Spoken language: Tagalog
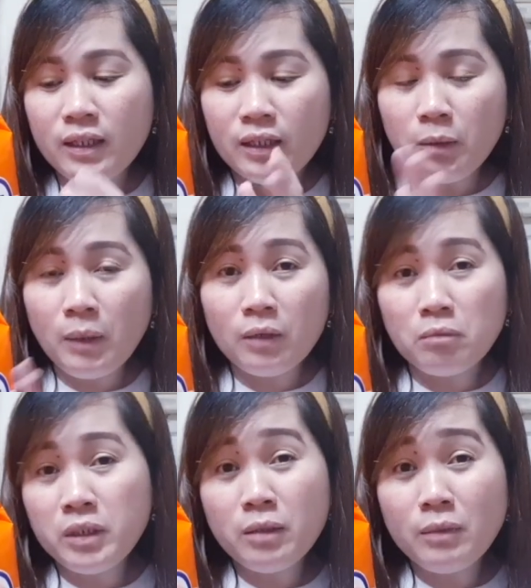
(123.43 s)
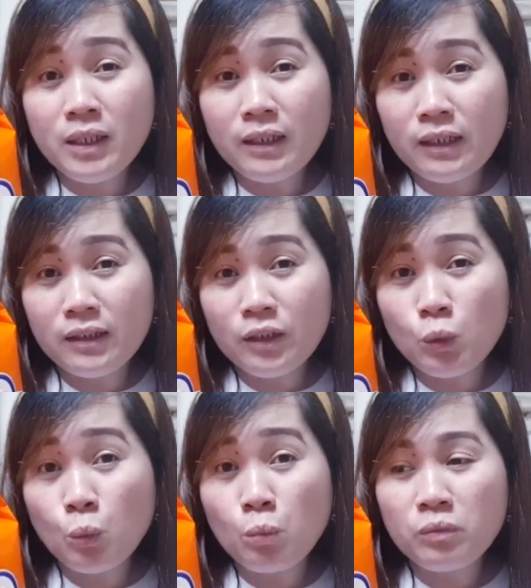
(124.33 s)
'di ba ang binibili natin
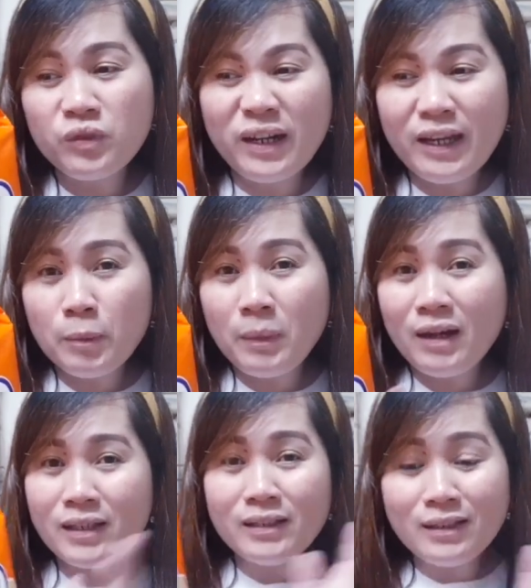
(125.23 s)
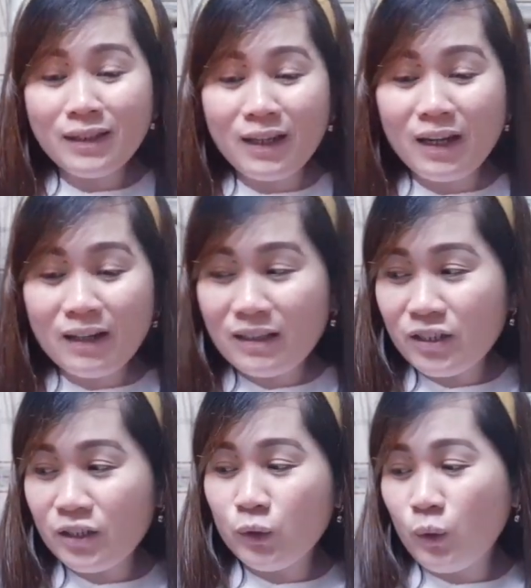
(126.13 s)
yung dry para hindi
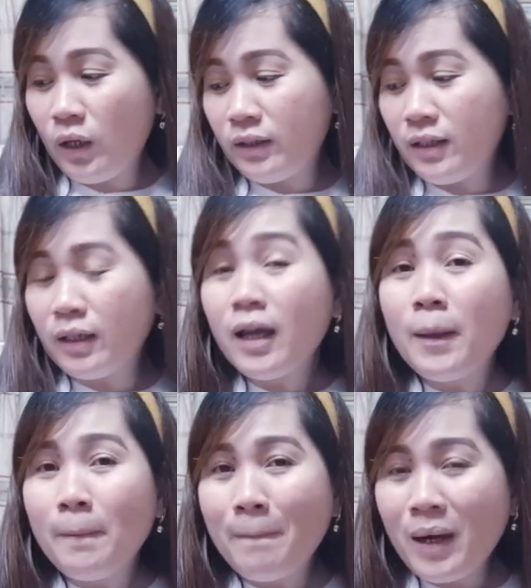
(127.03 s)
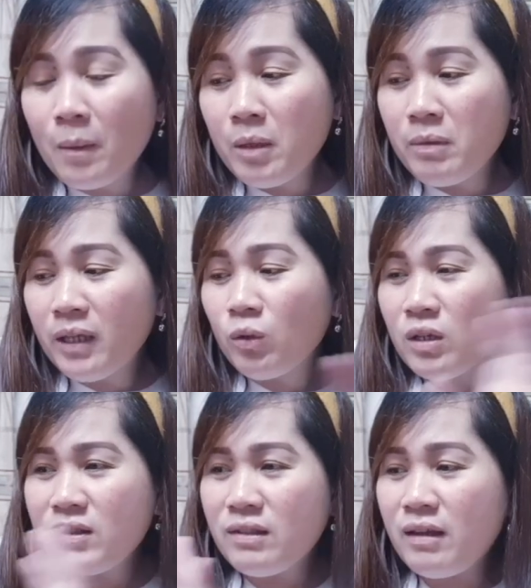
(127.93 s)
nagkatarashes yung ating mga baby ito
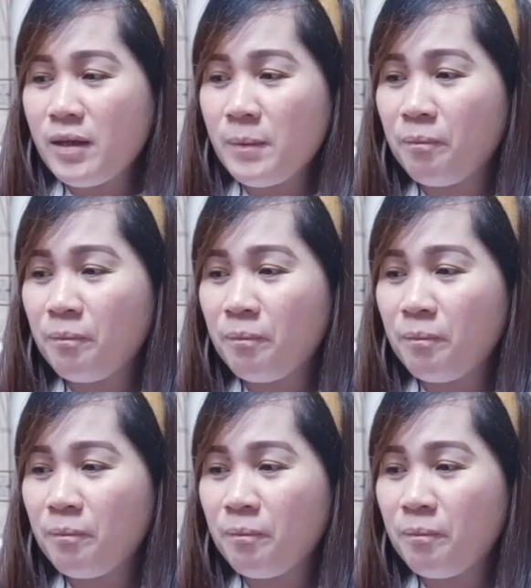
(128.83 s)
kasi